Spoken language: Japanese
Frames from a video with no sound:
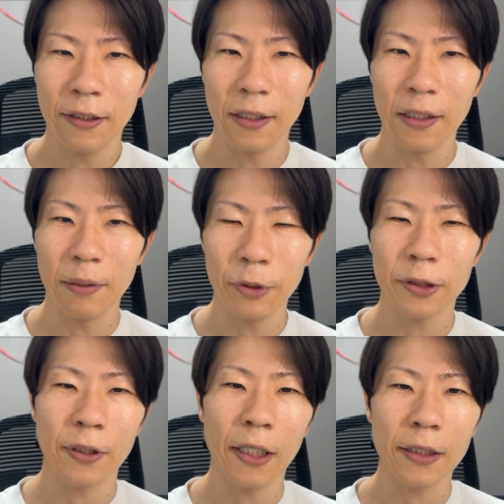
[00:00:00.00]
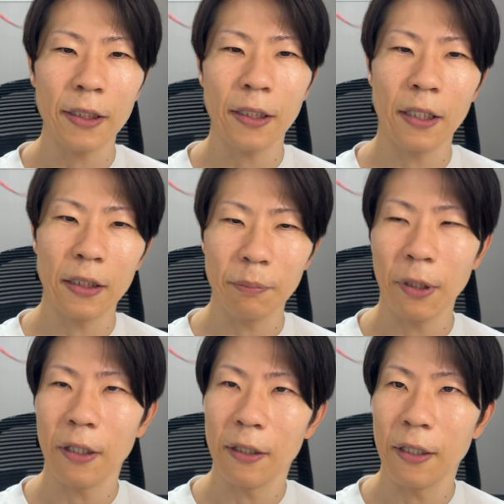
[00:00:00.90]
えー、むしろ外見以外で、
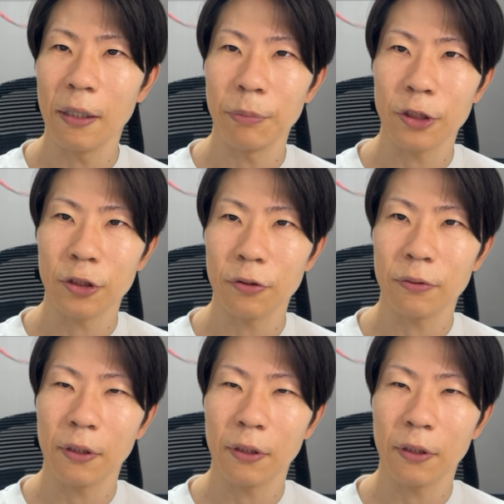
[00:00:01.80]
まあ、えー、微臭、